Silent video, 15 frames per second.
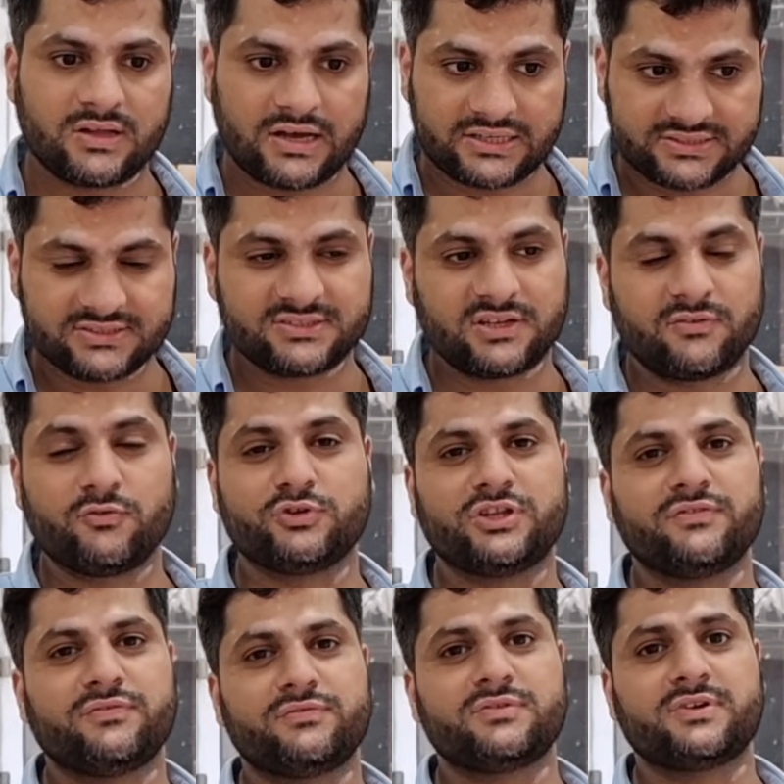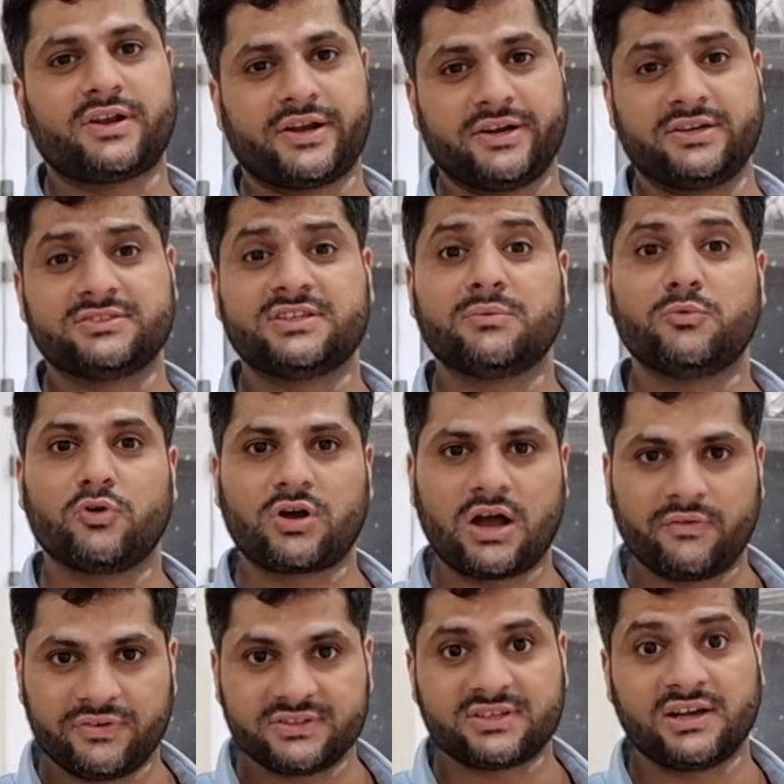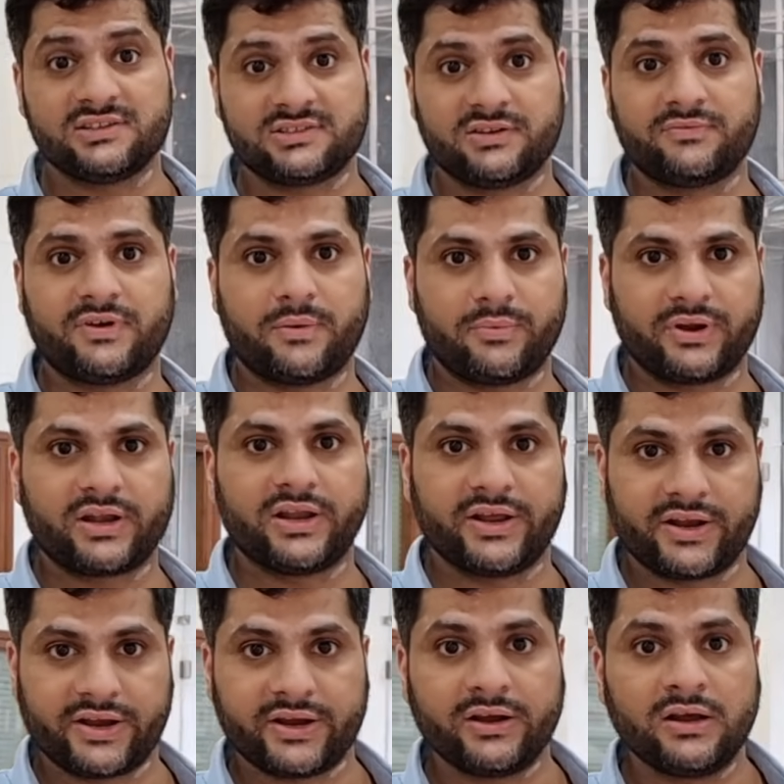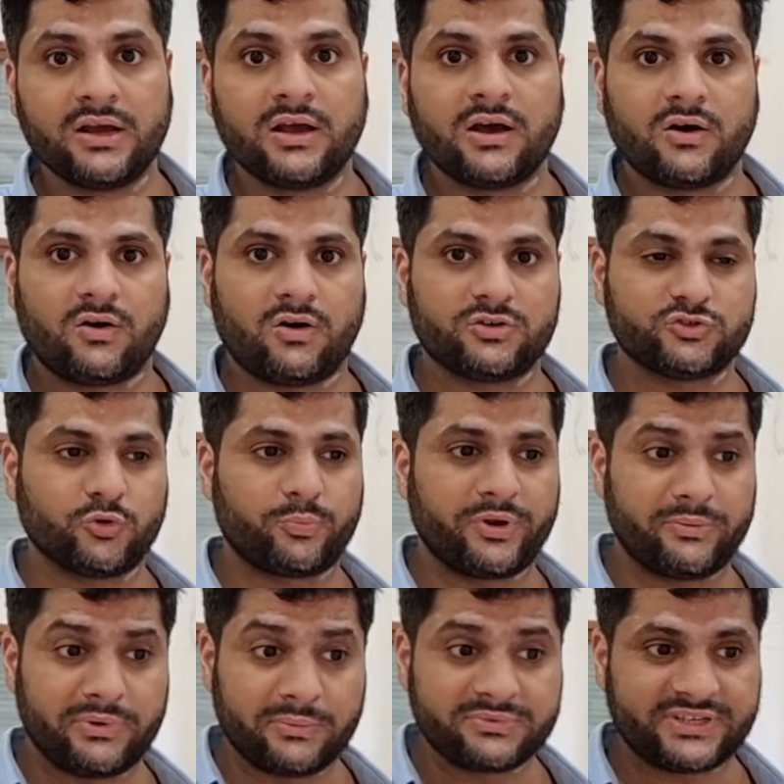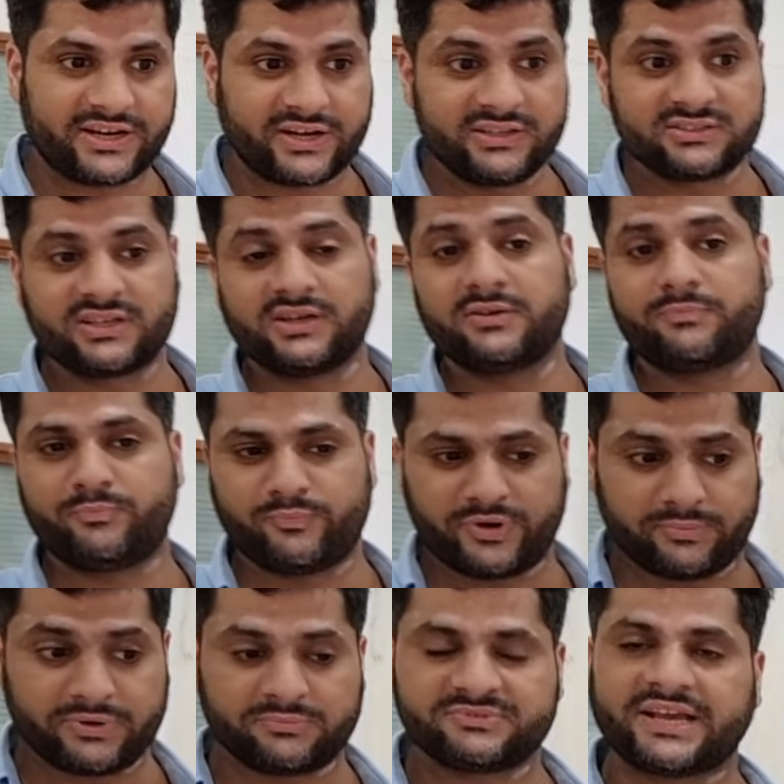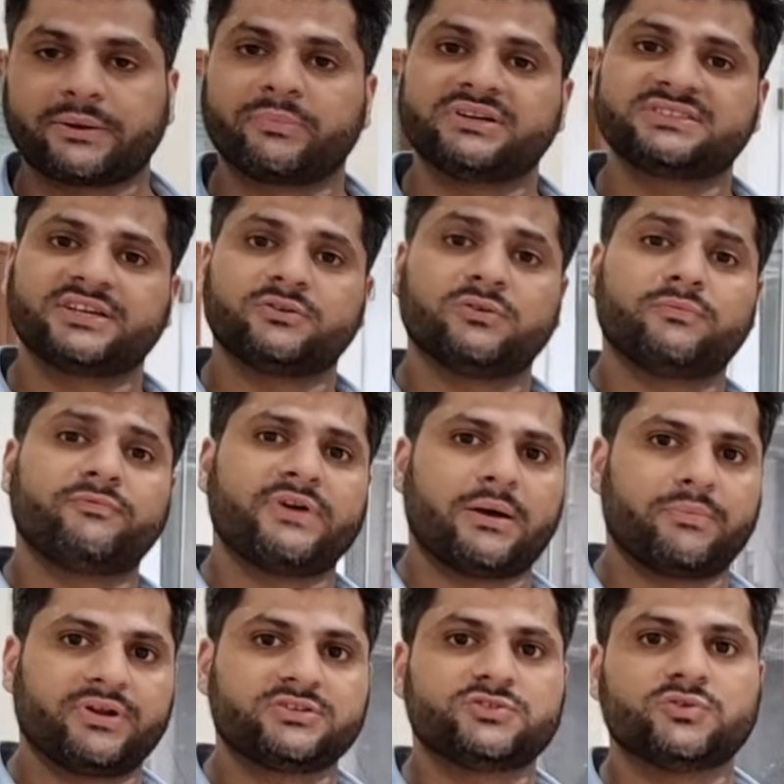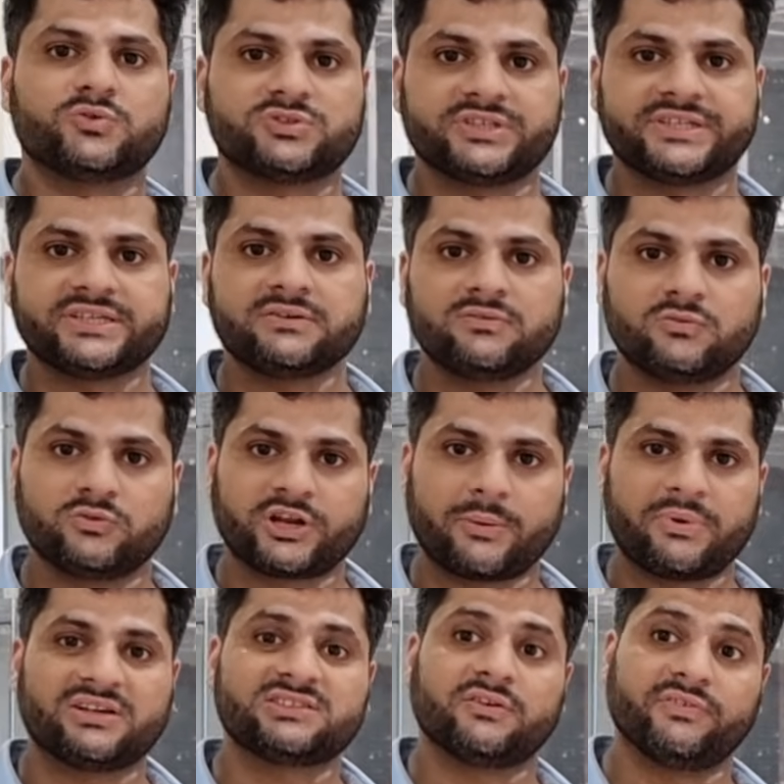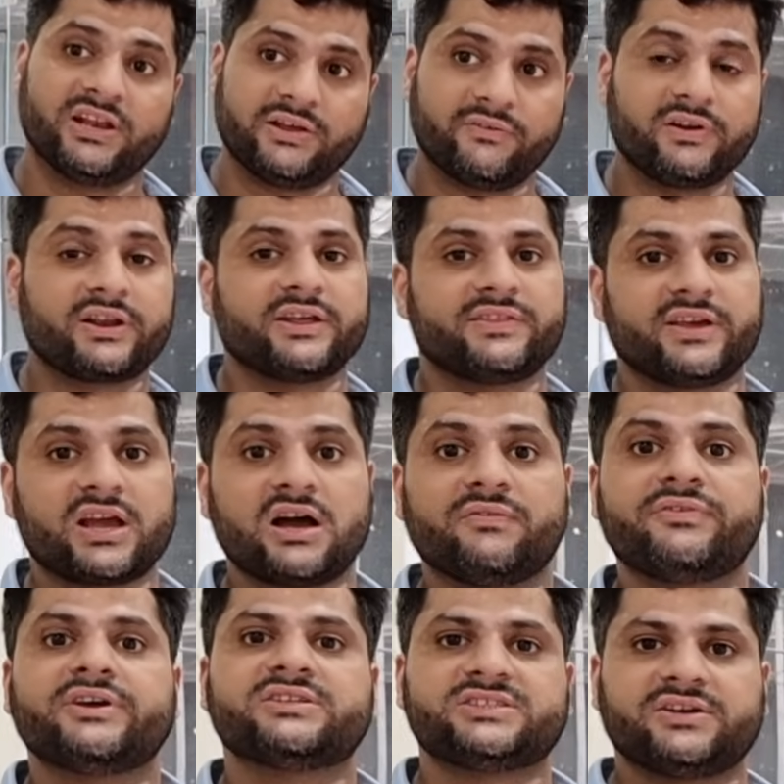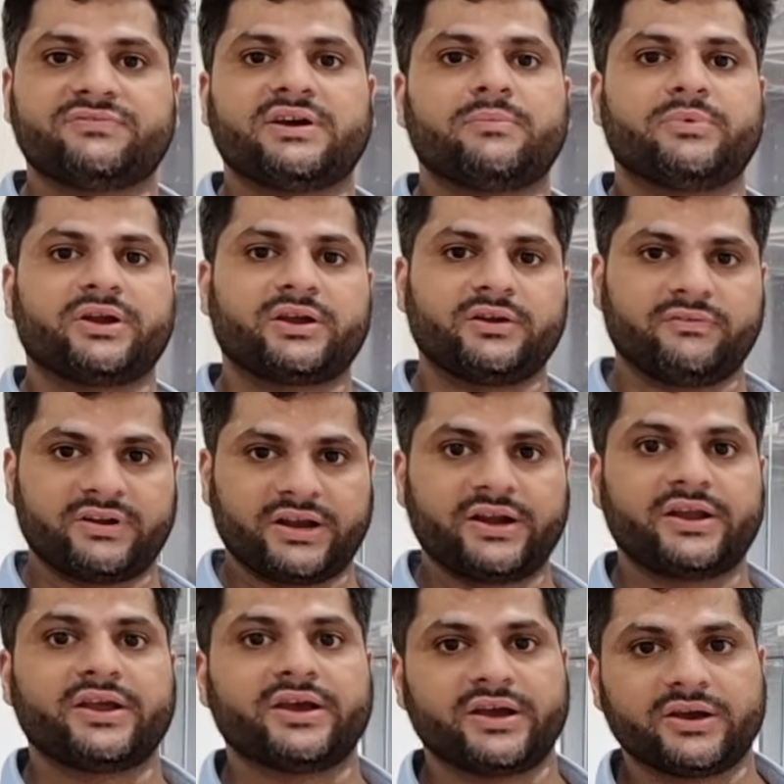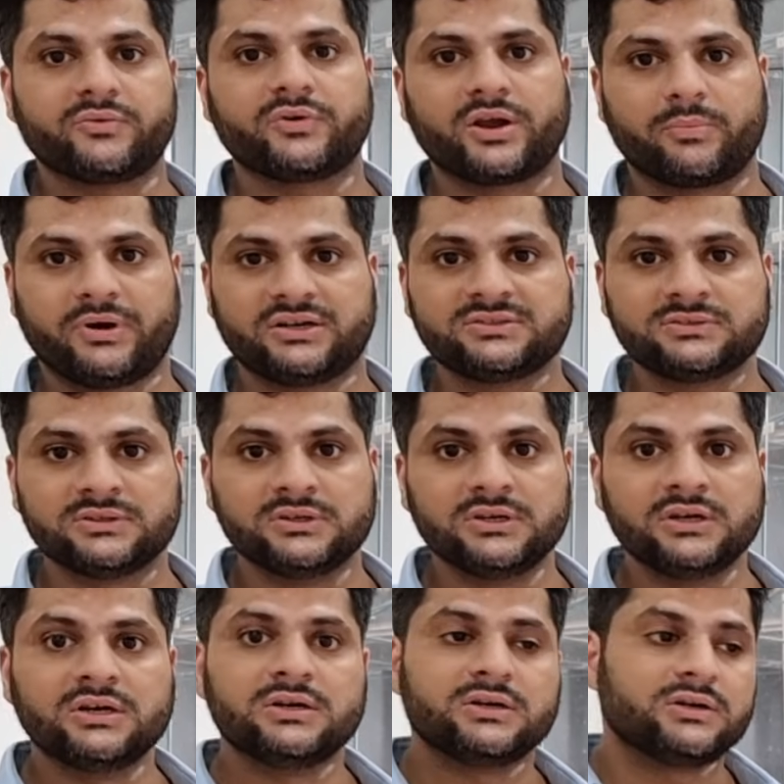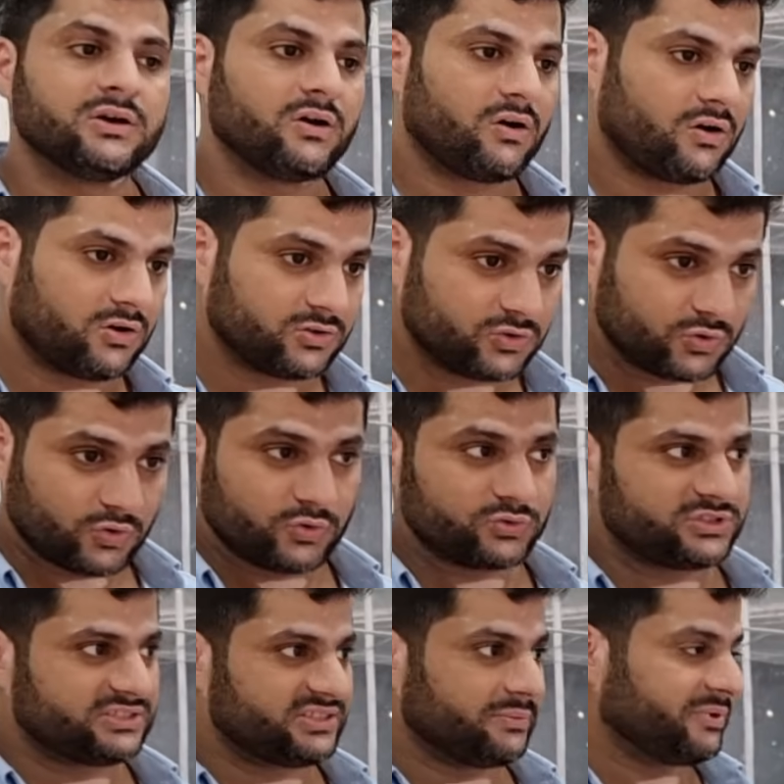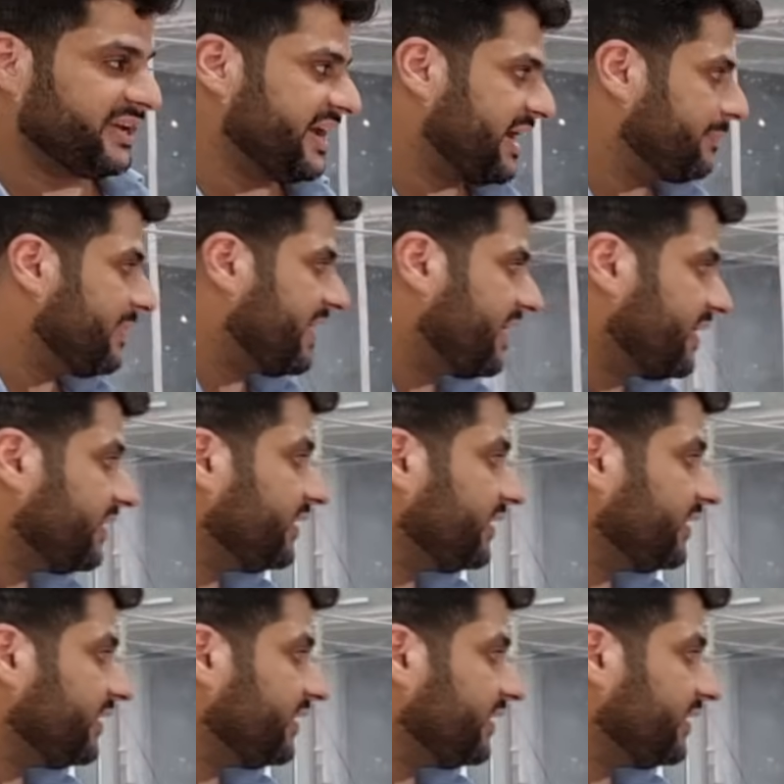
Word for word: हाँ जी सर्वोदय ट्रेडर से हम लोग काफ़ी साल से फैब्रिक ले रहे हैं हम्म। और जो प्रीमियम सेगमेंट्स के प्रीमियम सेगमेंट्स के फैब्रिक जो होते हैं उनके हम्म। पास अवेलेबल रहते हैं काफ़ी अच्छे फैब्रिक की वैरायटी है उनके पास हम्म। और तो जैसे अब ये एक बेड